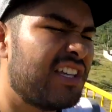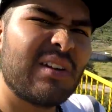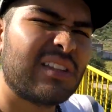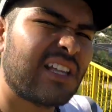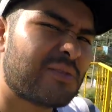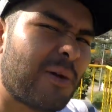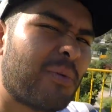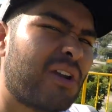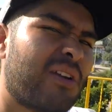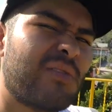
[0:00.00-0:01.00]
Y ahorita les voy a
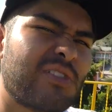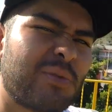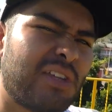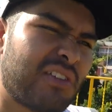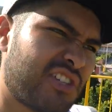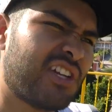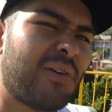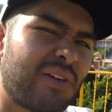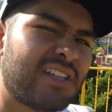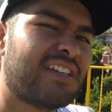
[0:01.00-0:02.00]
poner unos videos
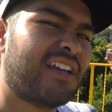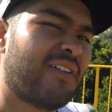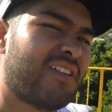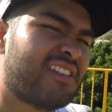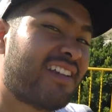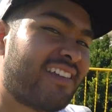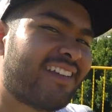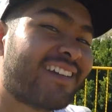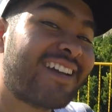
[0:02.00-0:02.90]
chingones que grabé desde aquí.